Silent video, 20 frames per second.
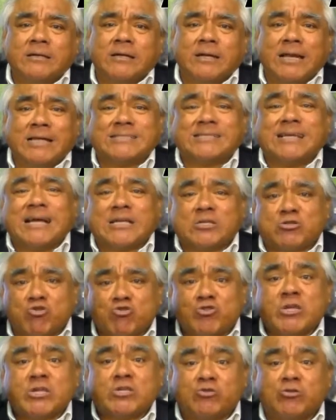las
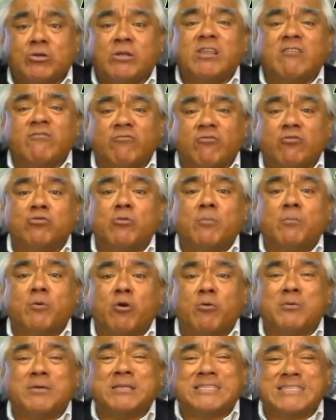asociaciones de fondos
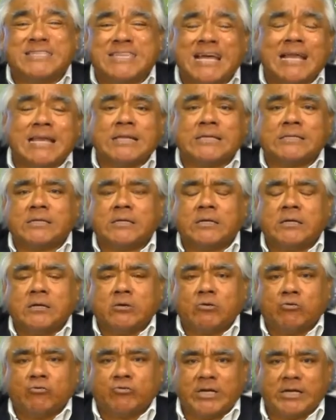provinciales
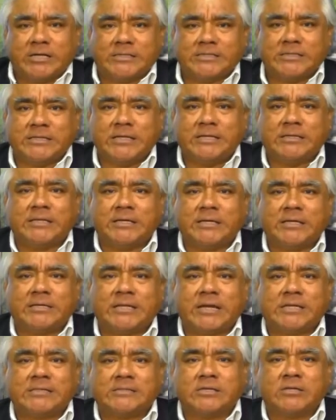contra accidentes de
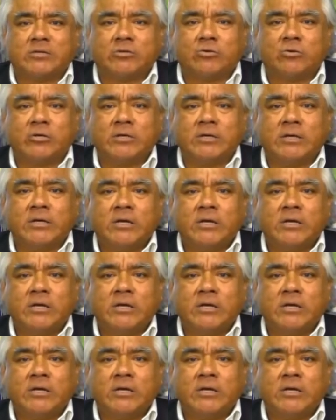tránsito.